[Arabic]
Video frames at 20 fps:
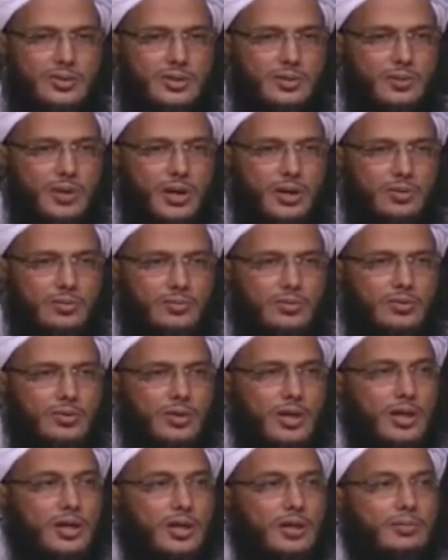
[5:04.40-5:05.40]
تستباح ومثل
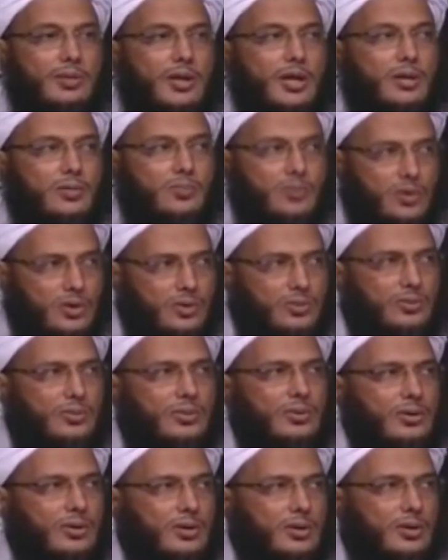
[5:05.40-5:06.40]
ذلك ما يرمونه
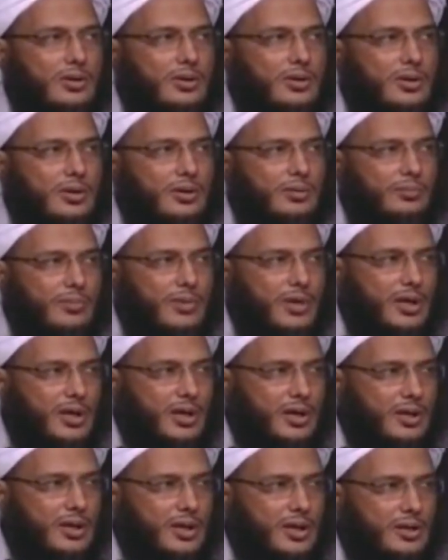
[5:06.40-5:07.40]
من
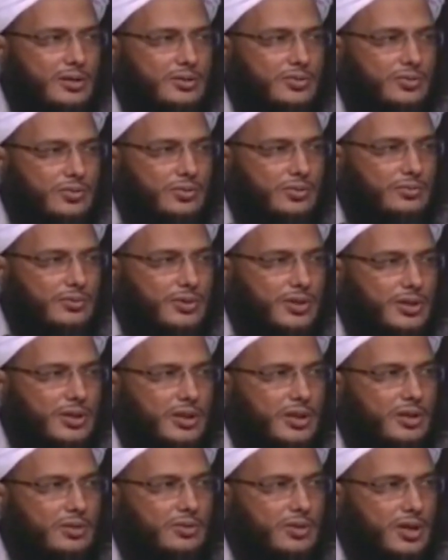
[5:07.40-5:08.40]
الأقدار الشحوم
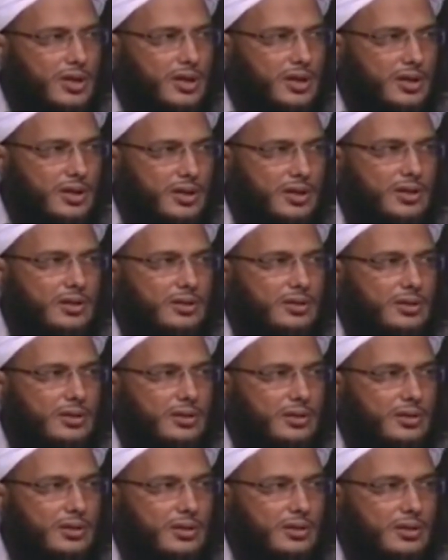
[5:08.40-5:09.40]
التي يرونها قدرا
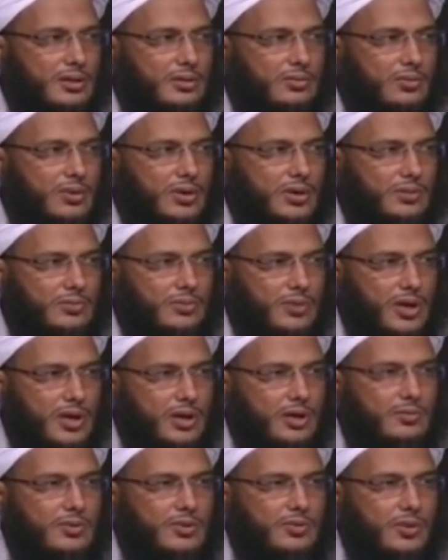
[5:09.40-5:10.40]
وهي
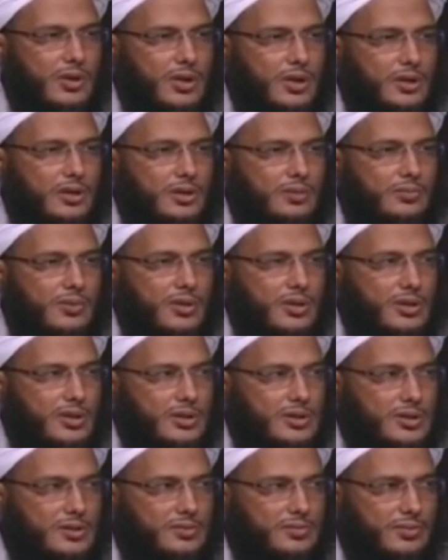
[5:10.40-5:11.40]
محرمة عليهم وهي
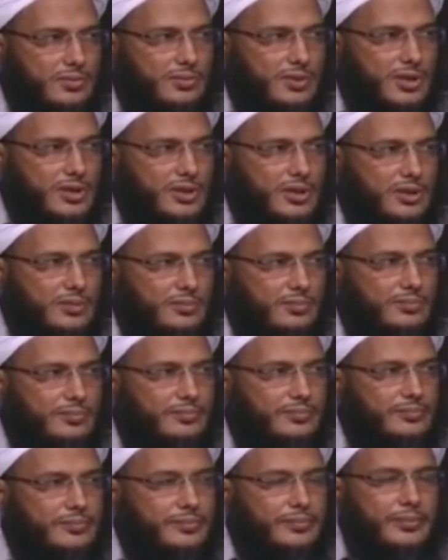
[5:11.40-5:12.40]
نجس في ملتهم
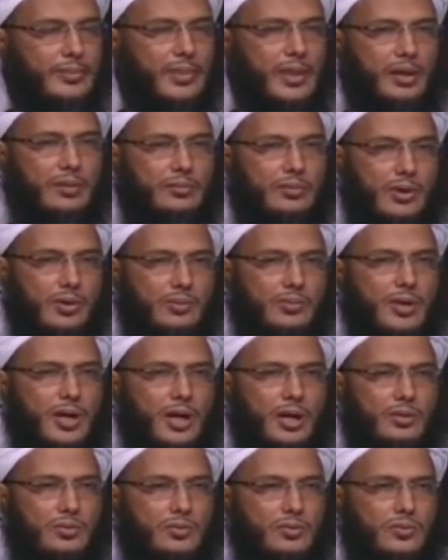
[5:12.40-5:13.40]
فهم
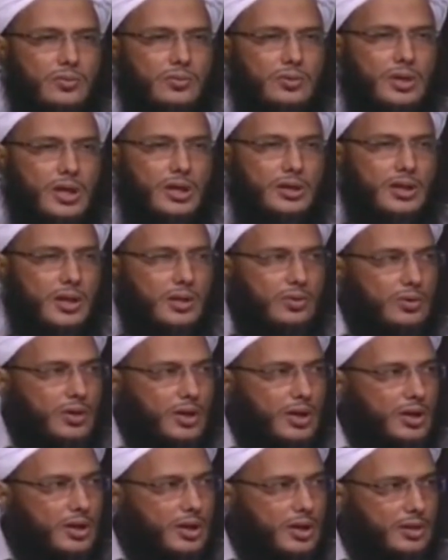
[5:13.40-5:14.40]
كانوا يحتالون
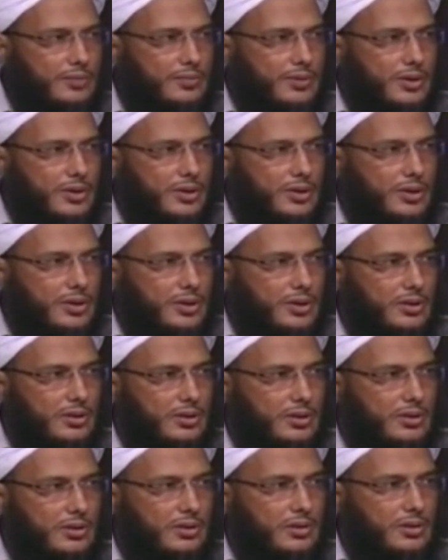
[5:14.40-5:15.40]
عليها
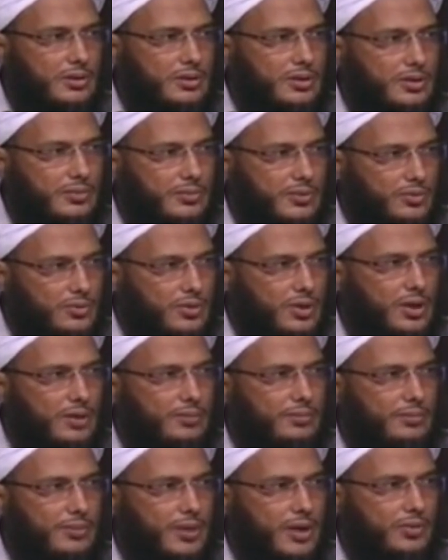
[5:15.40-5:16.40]

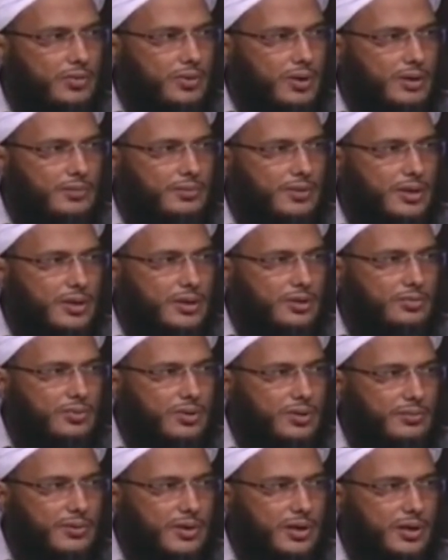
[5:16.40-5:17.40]
فجملوها فباعوها
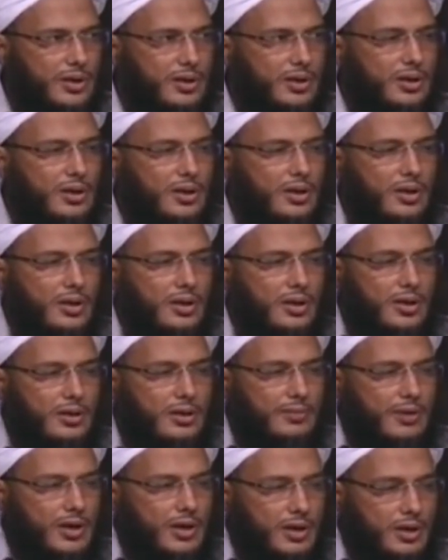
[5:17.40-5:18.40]
فأكلوا ثمنها
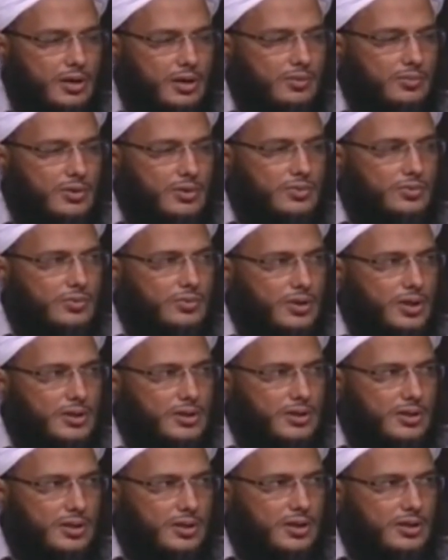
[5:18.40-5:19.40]
كما لعنهم رسول الله
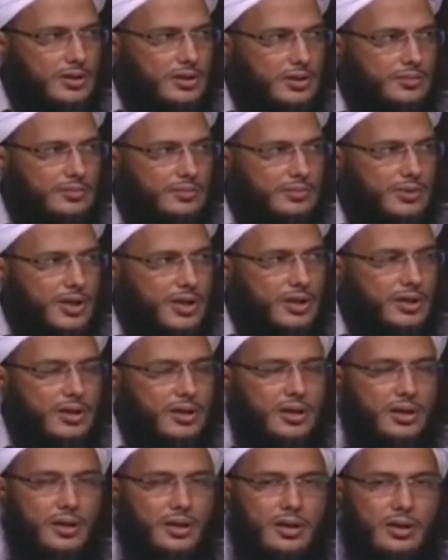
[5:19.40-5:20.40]
صلى الله عليه وسلم بذلك
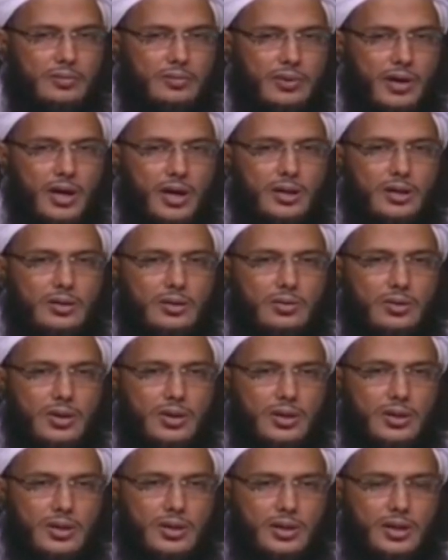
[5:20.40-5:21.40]
فهذا النوع
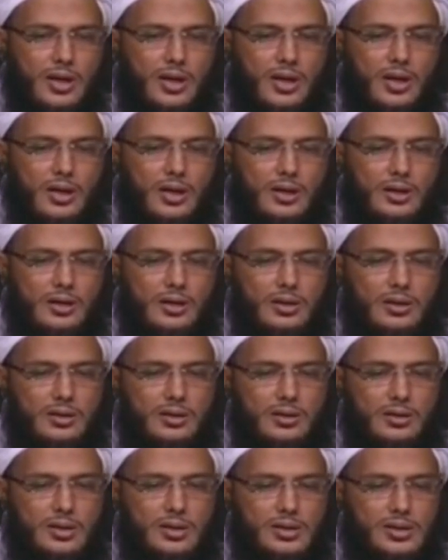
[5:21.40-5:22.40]
الذي لا
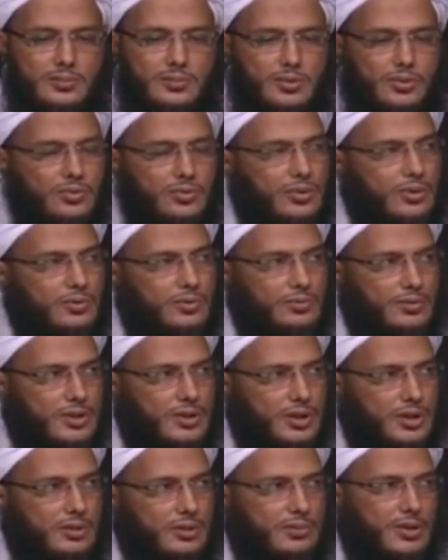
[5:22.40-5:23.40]
يستبيحونه في
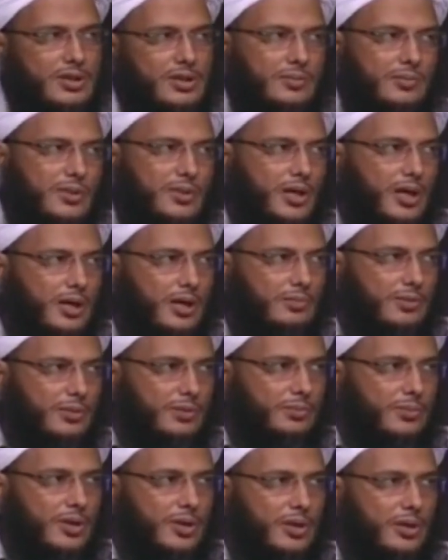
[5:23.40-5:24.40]
دينهم ليس من
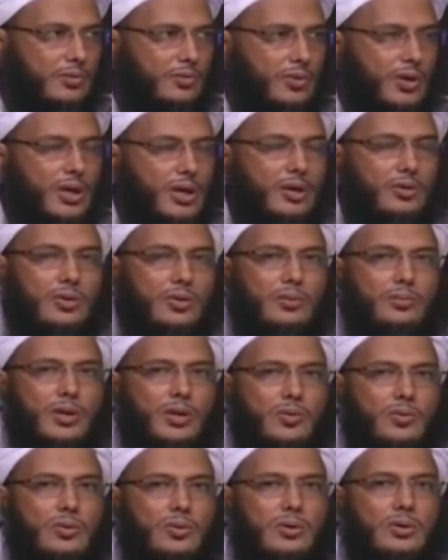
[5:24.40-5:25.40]
طعامهم والله لم
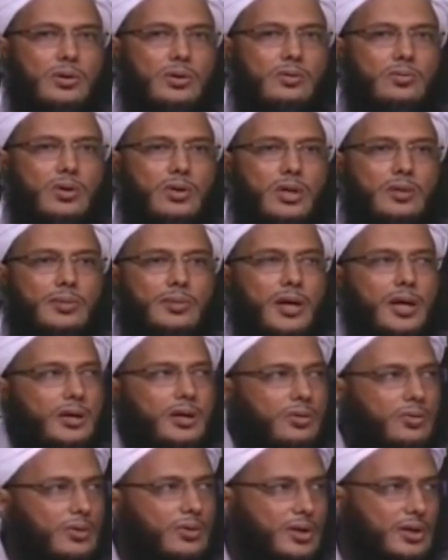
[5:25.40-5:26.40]
يقل
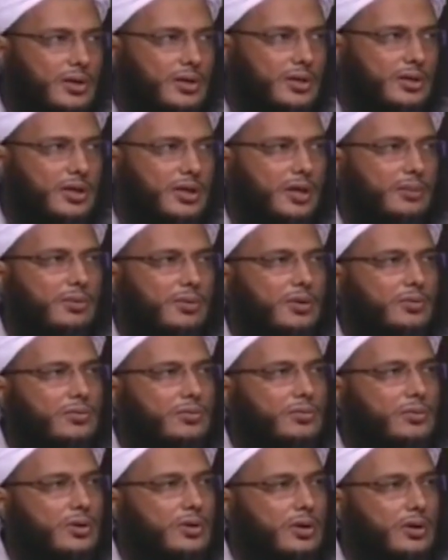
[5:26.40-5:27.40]
وذبائح أهل الكتاب
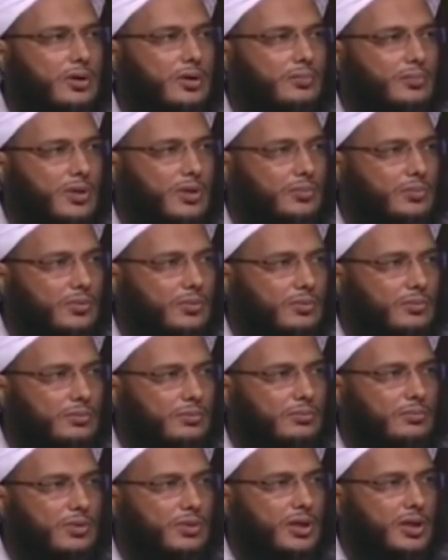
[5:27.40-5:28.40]
أو
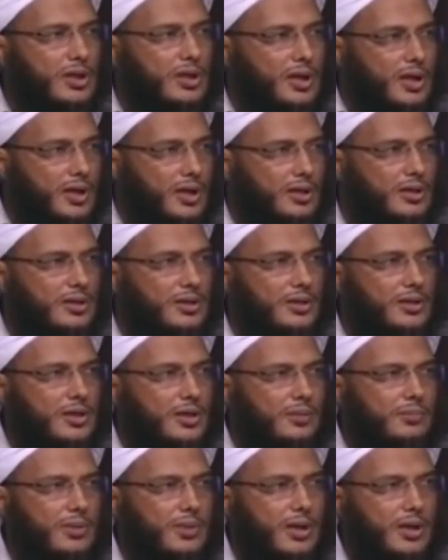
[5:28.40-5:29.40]
مذكى أهل
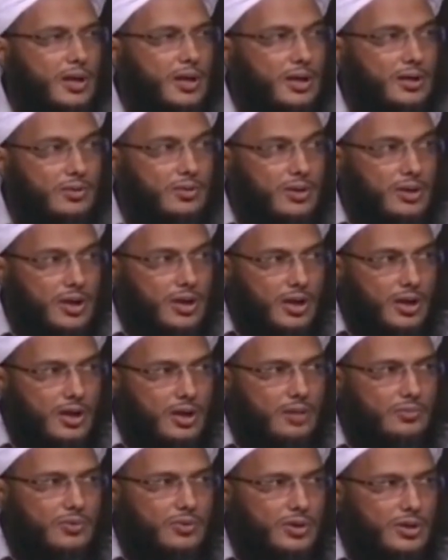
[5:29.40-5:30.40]
الكتاب بل قال
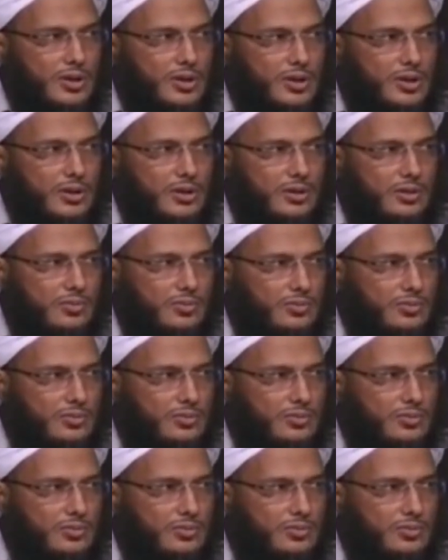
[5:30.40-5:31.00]
وطعام الذين